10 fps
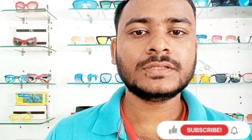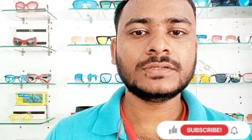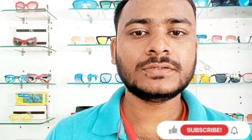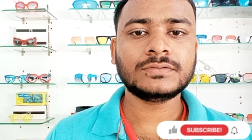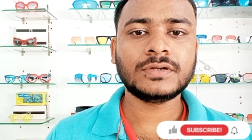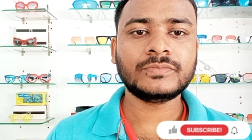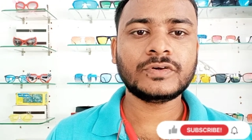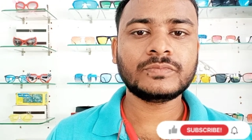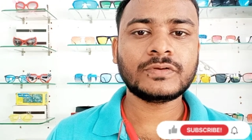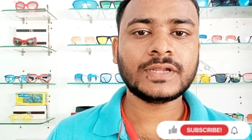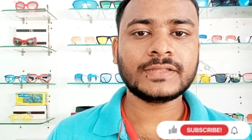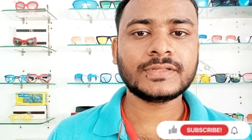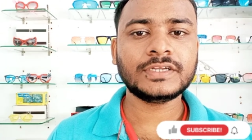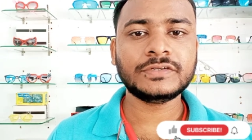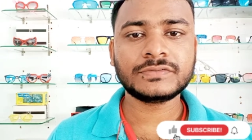तो कंपाउंड पावर
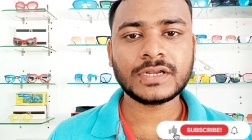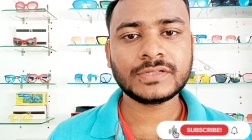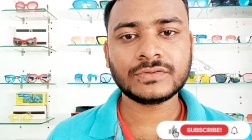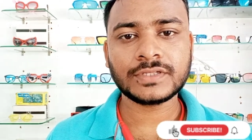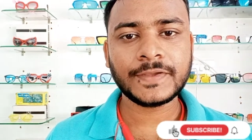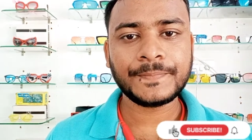ऐसे न्यूट्रलाइज होता है